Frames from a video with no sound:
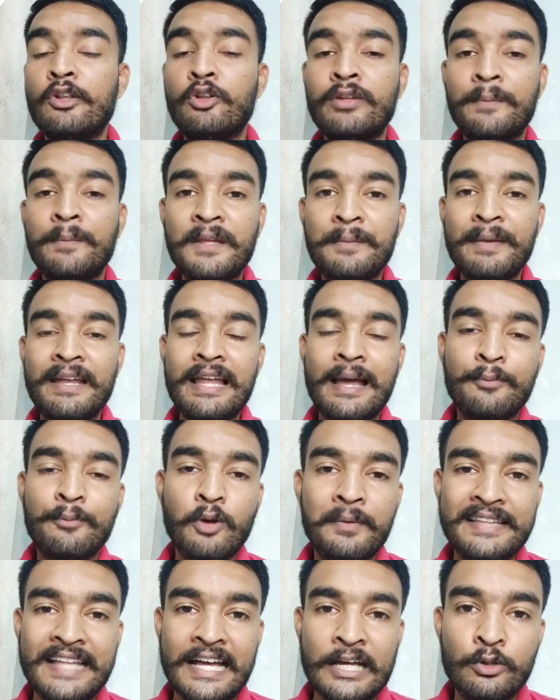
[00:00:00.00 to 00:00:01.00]
तो सबसे पहले
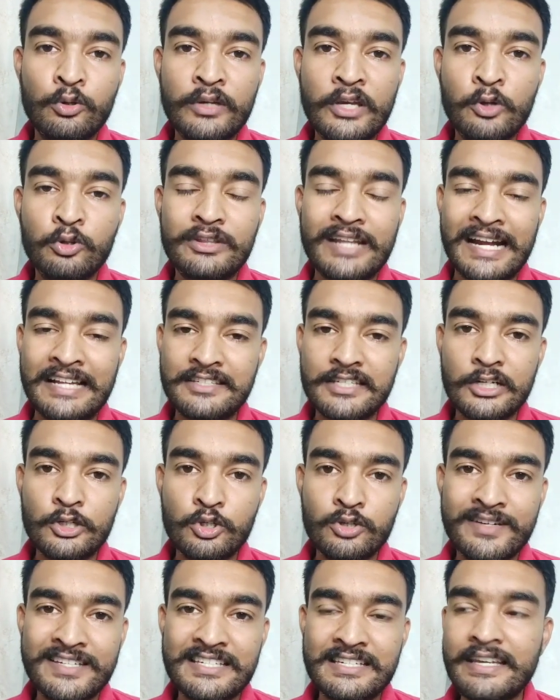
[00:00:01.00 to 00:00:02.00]
आपको बता दूं कि उत्तरांचल
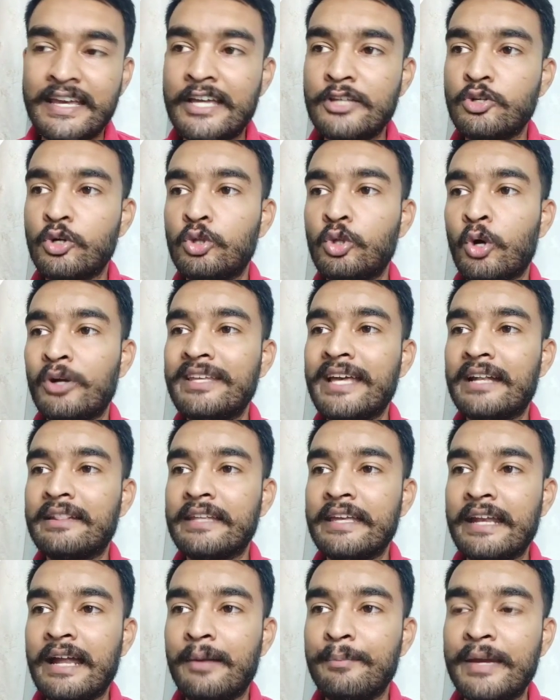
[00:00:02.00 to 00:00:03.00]
यूनिवर्सिटी है जो
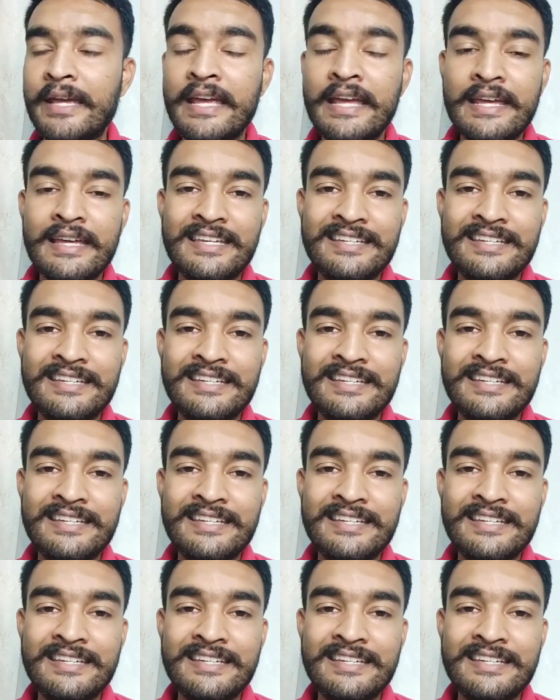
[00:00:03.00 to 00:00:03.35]
2013 में